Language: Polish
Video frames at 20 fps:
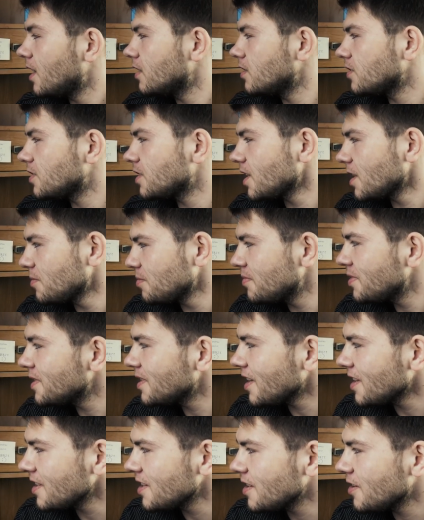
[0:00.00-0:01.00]
Dostałem
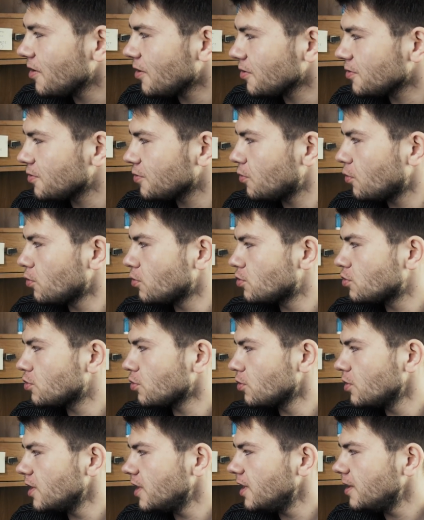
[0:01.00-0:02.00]
pytanie od
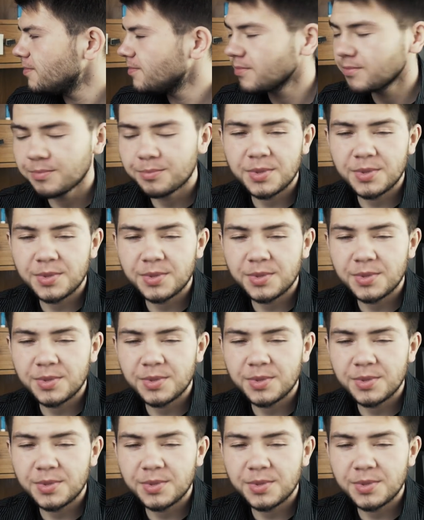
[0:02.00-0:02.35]
Urszuli,